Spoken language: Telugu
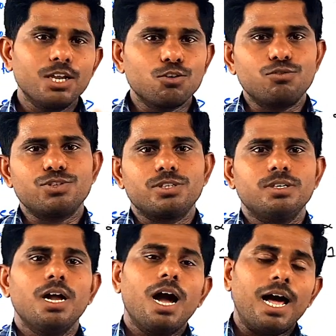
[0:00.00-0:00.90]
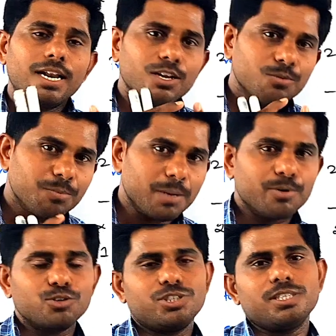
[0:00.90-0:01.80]
ఇంకో విషయం ఆల్రెడీ ఒక
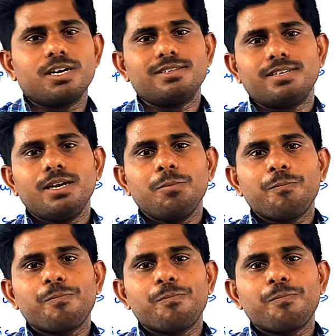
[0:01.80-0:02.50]
పేపర్ వచ్చింది కదా సార్